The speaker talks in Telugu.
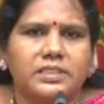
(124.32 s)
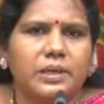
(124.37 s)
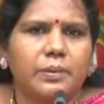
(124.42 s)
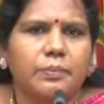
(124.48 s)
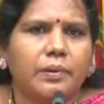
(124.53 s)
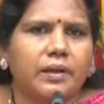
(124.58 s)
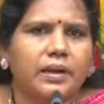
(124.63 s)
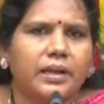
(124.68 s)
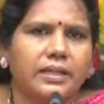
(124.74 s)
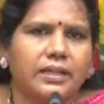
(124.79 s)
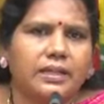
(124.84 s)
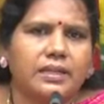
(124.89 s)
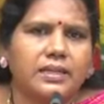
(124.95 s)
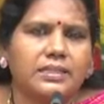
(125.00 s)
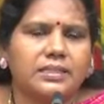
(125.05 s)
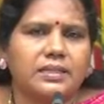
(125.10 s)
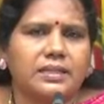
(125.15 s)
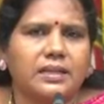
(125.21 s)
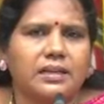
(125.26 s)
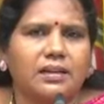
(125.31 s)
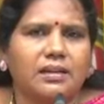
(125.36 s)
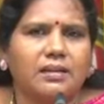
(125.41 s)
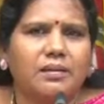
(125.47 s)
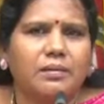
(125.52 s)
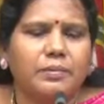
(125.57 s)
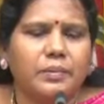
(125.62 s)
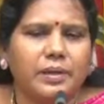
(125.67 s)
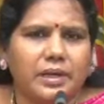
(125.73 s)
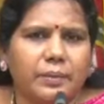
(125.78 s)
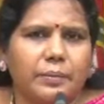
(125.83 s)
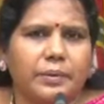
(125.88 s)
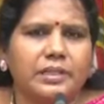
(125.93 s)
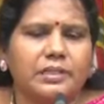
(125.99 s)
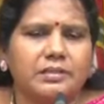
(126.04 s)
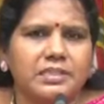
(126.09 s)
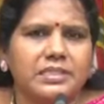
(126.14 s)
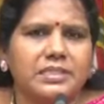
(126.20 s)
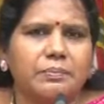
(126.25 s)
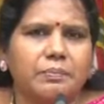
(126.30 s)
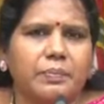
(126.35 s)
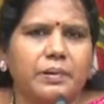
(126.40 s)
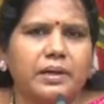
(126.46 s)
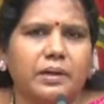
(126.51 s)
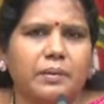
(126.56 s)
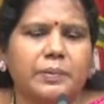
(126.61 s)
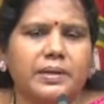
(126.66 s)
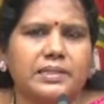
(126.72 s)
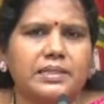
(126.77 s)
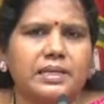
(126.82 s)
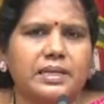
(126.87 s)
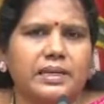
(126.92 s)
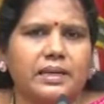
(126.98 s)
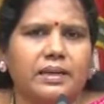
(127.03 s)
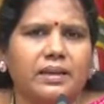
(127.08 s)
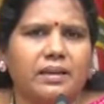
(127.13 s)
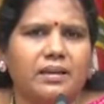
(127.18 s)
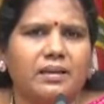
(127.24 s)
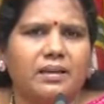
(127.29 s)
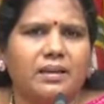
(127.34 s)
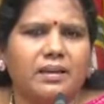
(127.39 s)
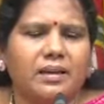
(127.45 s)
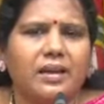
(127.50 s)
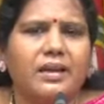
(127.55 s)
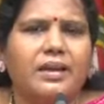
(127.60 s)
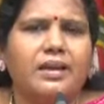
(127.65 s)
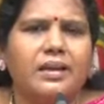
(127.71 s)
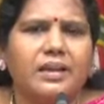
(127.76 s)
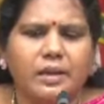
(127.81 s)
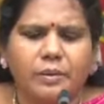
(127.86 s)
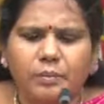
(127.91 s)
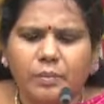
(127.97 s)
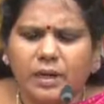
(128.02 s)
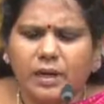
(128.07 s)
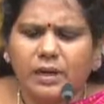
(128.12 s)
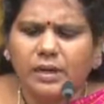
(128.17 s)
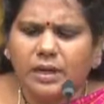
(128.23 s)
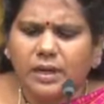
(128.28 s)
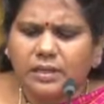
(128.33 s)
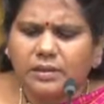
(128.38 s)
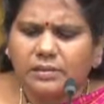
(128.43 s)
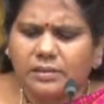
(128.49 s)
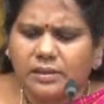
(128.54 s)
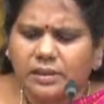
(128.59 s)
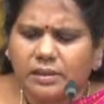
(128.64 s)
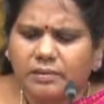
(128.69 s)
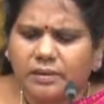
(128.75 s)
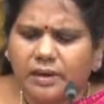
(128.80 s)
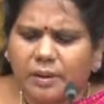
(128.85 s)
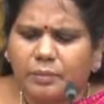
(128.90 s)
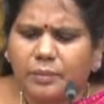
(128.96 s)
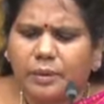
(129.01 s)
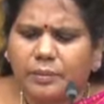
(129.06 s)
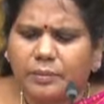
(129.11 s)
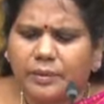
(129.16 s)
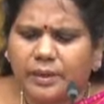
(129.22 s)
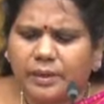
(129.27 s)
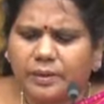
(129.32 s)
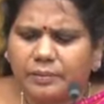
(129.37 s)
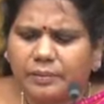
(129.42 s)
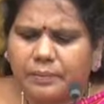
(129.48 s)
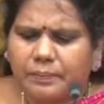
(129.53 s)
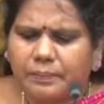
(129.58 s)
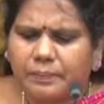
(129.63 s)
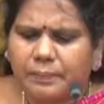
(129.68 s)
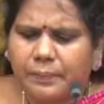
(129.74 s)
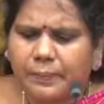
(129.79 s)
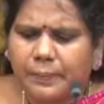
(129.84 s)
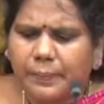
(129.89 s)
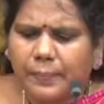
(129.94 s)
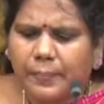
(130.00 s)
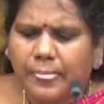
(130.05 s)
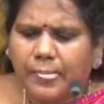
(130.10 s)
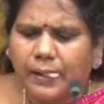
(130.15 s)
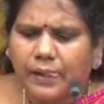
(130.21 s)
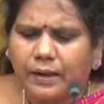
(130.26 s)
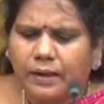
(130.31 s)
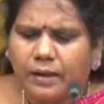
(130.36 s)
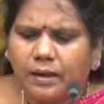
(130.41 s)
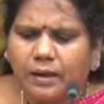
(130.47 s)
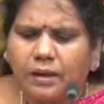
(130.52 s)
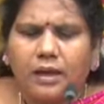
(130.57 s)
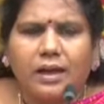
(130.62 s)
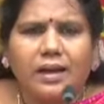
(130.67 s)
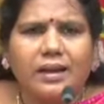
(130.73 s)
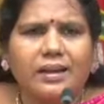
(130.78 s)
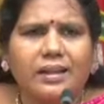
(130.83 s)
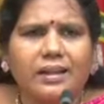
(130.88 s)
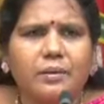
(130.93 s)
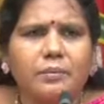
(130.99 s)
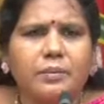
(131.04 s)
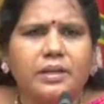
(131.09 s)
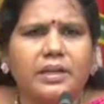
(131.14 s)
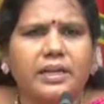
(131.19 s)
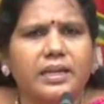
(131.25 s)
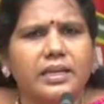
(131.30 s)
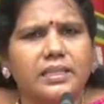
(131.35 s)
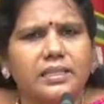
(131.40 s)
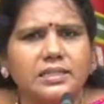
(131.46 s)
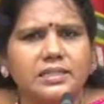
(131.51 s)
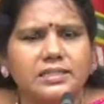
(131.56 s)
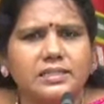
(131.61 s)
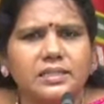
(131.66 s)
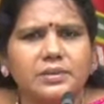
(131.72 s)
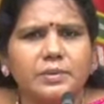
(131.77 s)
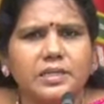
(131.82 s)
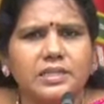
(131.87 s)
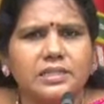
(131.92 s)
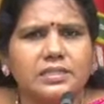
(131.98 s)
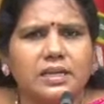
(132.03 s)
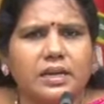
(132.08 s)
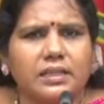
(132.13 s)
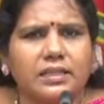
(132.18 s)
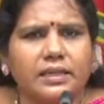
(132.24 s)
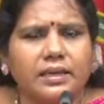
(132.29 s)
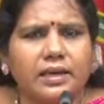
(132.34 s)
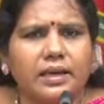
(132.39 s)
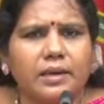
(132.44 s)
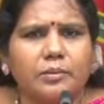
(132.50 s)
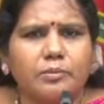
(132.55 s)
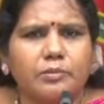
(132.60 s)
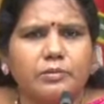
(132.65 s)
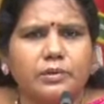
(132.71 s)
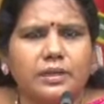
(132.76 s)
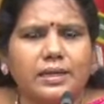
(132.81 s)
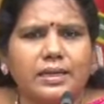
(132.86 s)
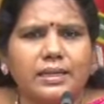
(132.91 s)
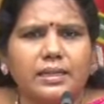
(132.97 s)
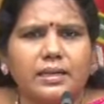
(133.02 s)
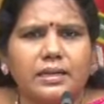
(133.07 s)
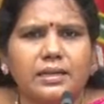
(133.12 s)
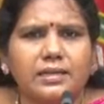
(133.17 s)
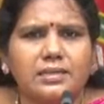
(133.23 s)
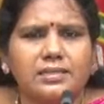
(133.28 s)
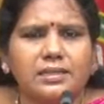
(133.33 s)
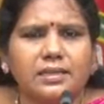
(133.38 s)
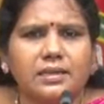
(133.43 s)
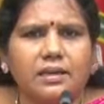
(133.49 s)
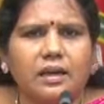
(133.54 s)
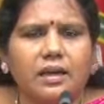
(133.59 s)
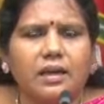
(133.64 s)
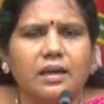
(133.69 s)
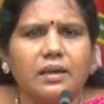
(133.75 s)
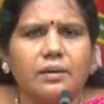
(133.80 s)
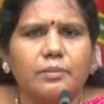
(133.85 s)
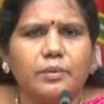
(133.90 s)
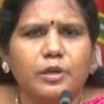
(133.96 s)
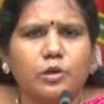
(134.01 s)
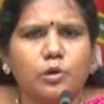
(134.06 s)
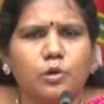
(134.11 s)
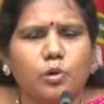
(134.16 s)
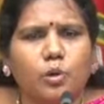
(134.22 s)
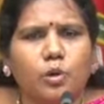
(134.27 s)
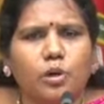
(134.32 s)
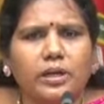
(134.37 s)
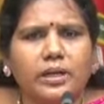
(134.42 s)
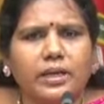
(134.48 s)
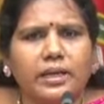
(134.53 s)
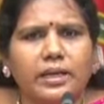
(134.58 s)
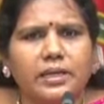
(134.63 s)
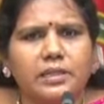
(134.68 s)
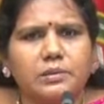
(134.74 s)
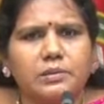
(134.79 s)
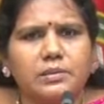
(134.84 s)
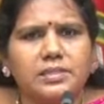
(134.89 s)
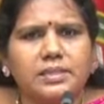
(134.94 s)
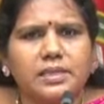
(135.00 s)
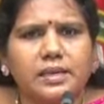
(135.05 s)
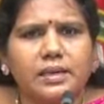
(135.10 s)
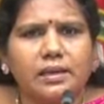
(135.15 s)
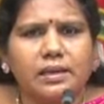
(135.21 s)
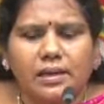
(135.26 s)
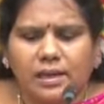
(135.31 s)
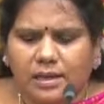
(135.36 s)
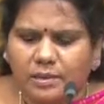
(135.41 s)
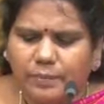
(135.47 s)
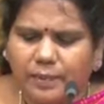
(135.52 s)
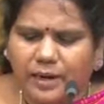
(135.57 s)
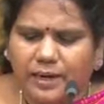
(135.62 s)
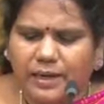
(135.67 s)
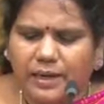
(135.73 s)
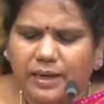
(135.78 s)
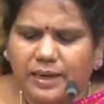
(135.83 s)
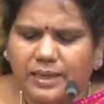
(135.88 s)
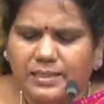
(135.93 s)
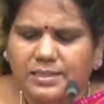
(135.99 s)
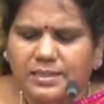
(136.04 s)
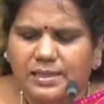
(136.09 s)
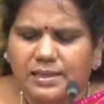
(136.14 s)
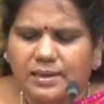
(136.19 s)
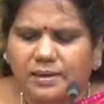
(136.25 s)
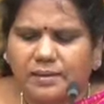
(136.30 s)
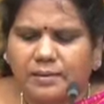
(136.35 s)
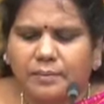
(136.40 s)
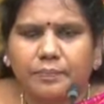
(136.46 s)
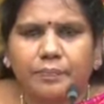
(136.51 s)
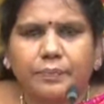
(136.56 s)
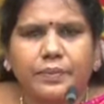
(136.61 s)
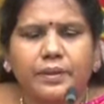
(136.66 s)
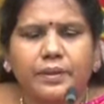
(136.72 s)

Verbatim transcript: చనిపోలేదా నిజంగా మీరు అబద్ధం చెప్పారా ప్రజలకి ఏం మాట్లాడుతున్నారు రాంబాబు గారు అంటే మీరు ఏది ఇష్టం అధికారం ఉంది కదా అనేసి మీరు నోటికి ఏది వస్తే అది మాట్లాడేస్తారా